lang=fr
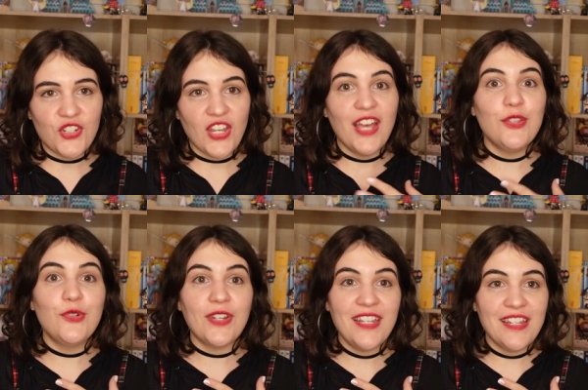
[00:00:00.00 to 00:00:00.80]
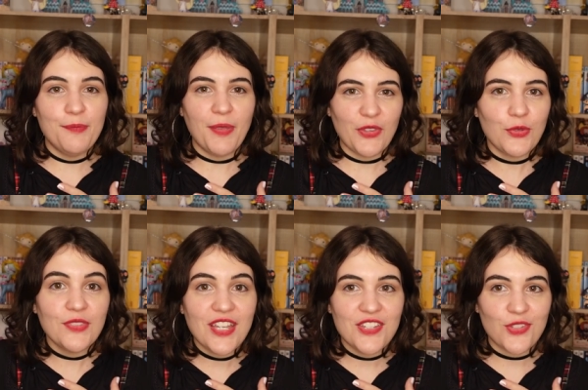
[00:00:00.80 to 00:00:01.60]
J'ai adoré les
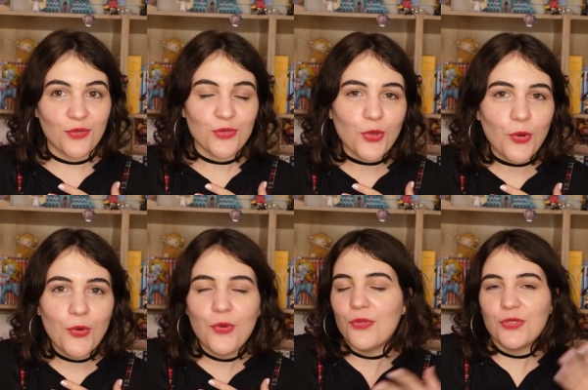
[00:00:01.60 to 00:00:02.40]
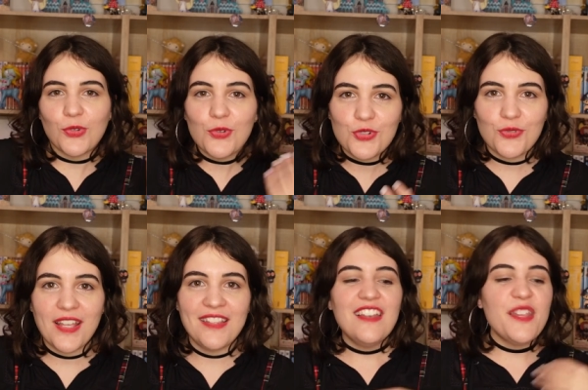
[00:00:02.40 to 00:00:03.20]
personnages, ils sont trop, trop chouettes.